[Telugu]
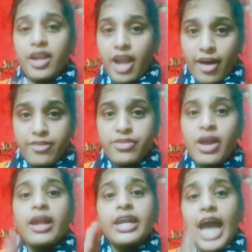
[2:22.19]
నవ్
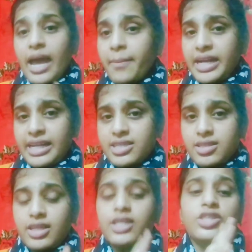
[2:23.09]

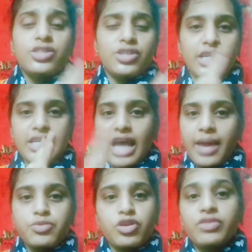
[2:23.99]
డయాబెటీస్ని త్రీ
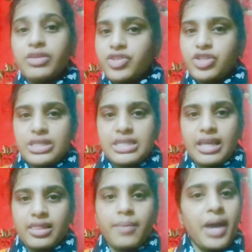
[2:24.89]
టైప్స్ ఆఫ్ డివిజన్స్
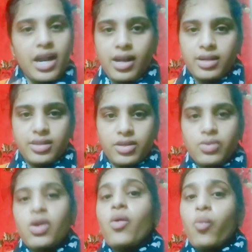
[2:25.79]
కింద మాట్లాడతారు
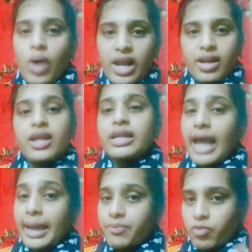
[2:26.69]
వన్
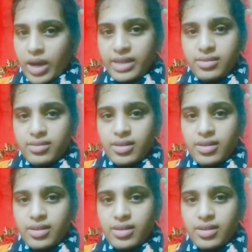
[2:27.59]
టైప్ వన్